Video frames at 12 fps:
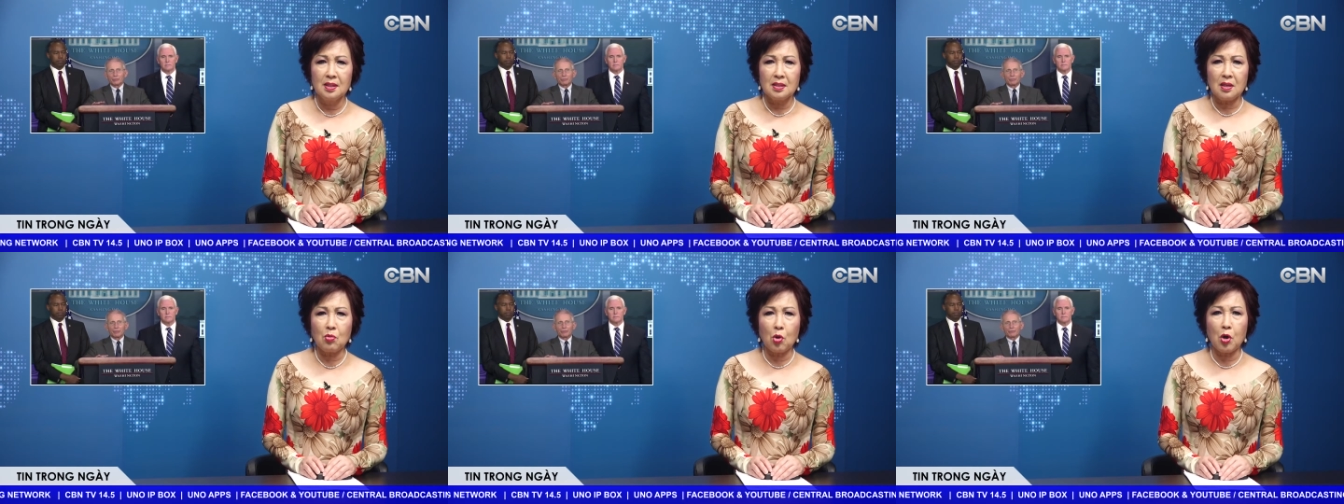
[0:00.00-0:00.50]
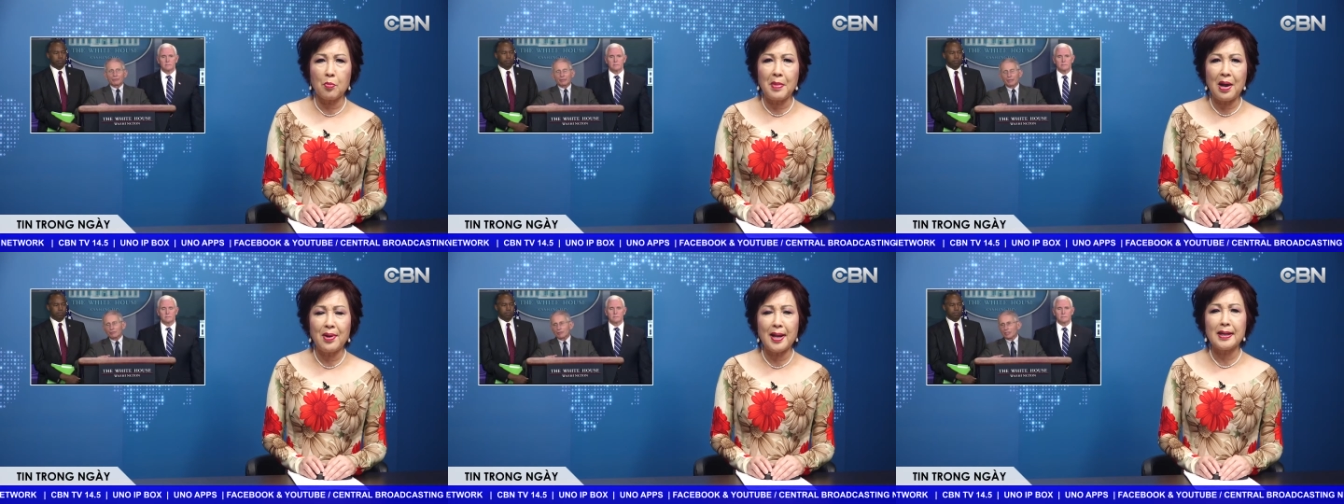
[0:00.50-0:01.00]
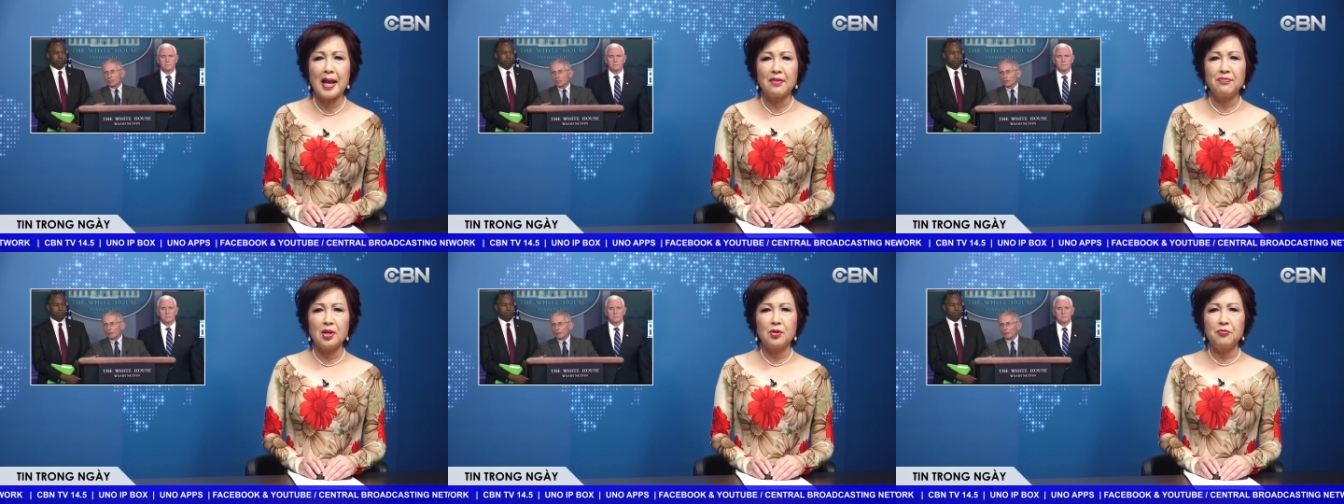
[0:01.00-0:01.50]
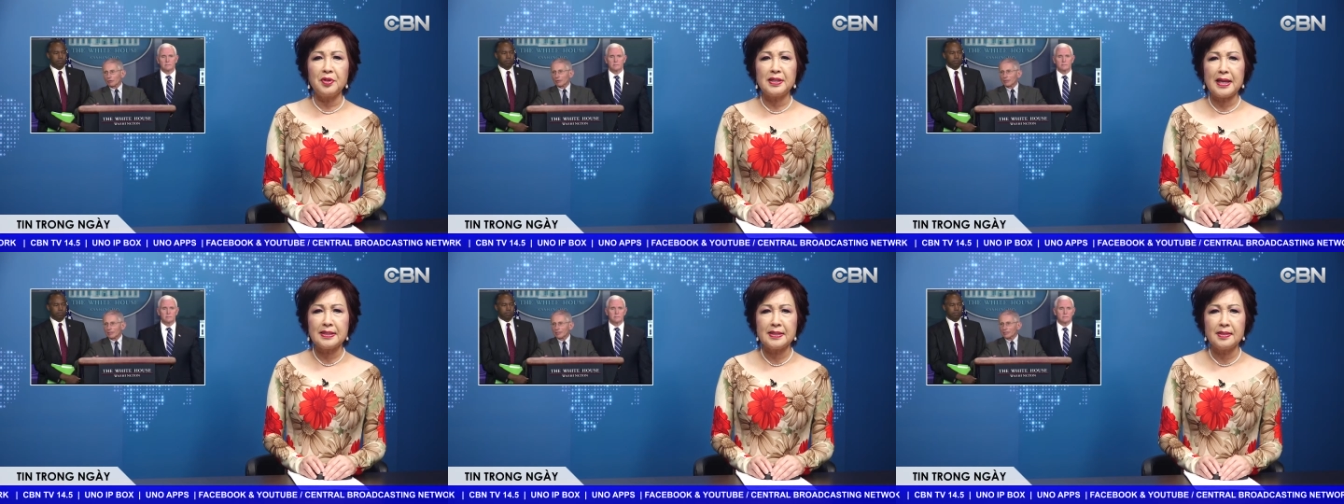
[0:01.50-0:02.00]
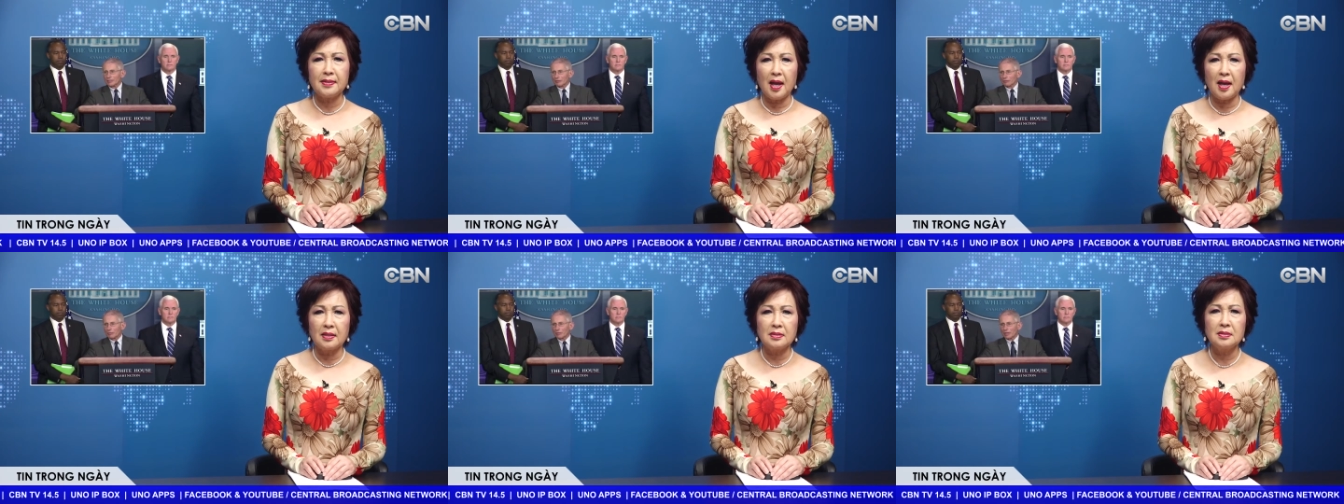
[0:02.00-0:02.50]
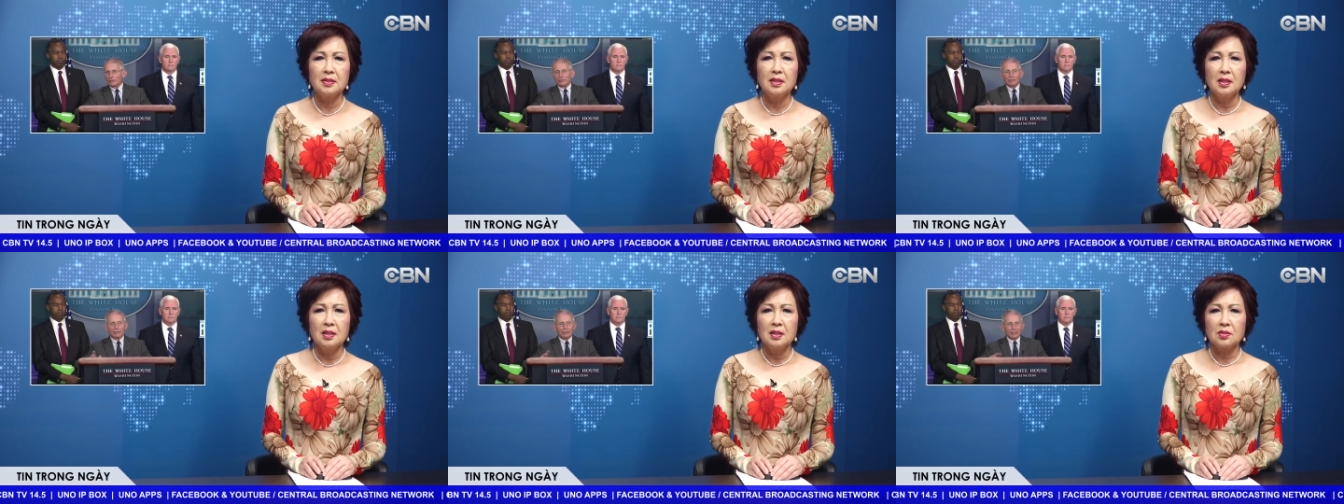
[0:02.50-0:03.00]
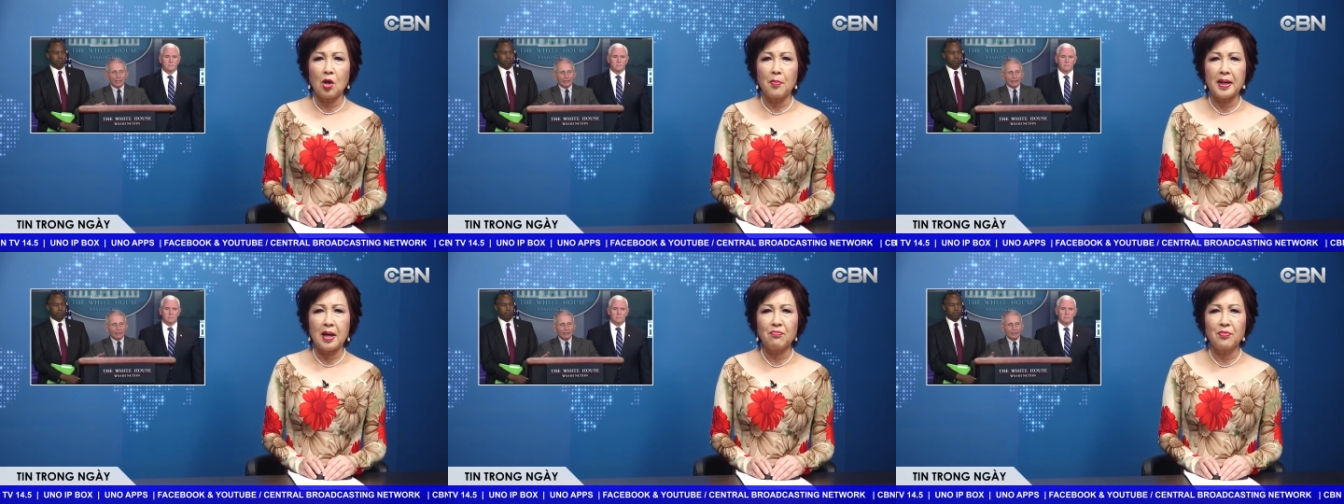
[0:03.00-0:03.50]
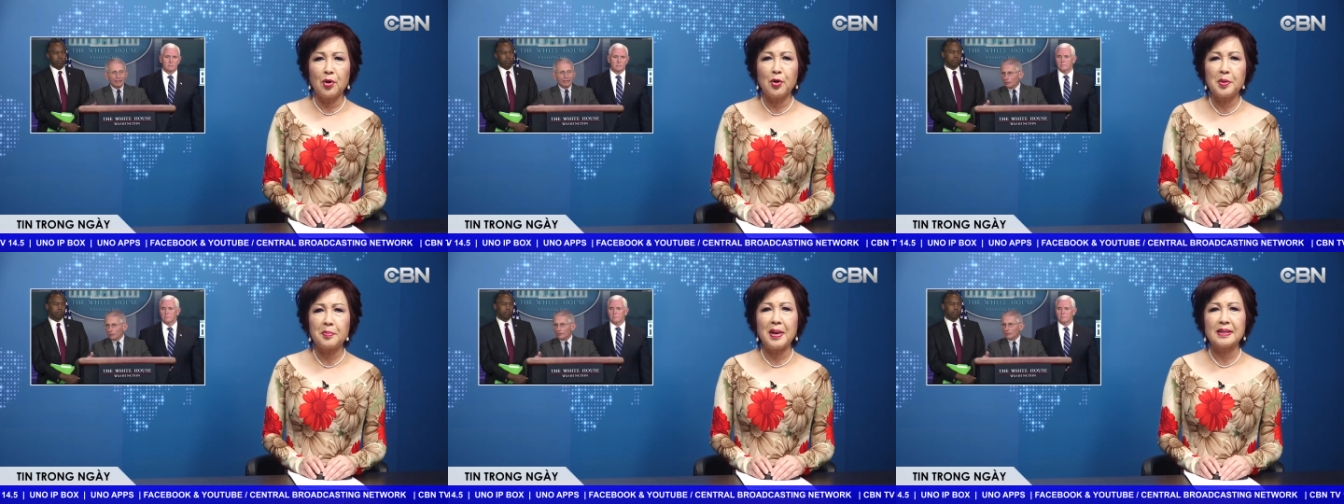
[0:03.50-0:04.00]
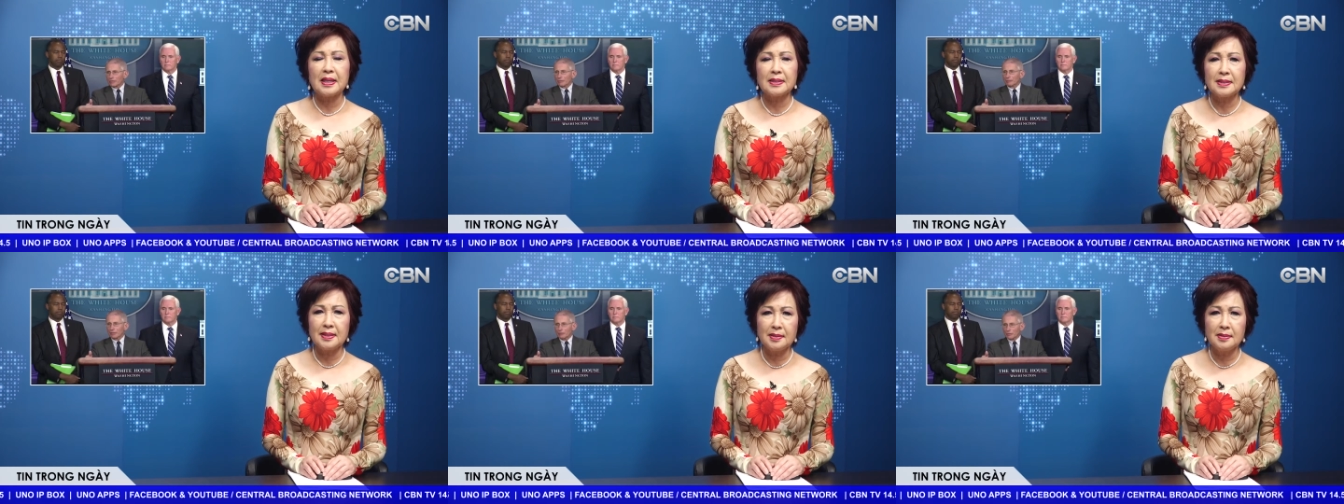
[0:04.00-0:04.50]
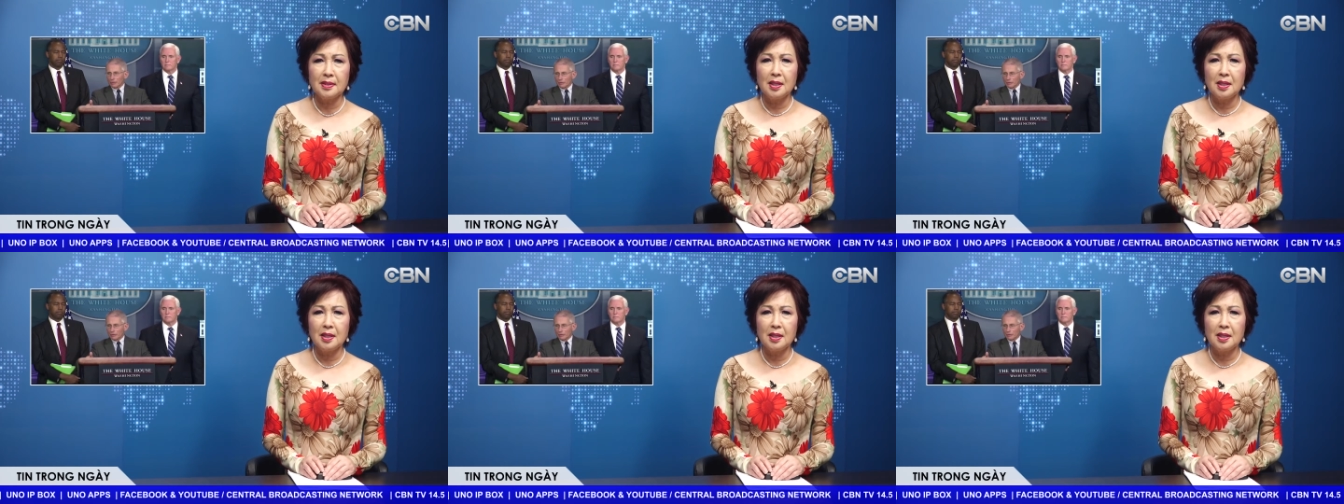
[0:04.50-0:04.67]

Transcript: trong cuộc họp báo hàng ngày về COVID-19 ở Tòa Bạch Ốc vào hôm 23 tháng 4,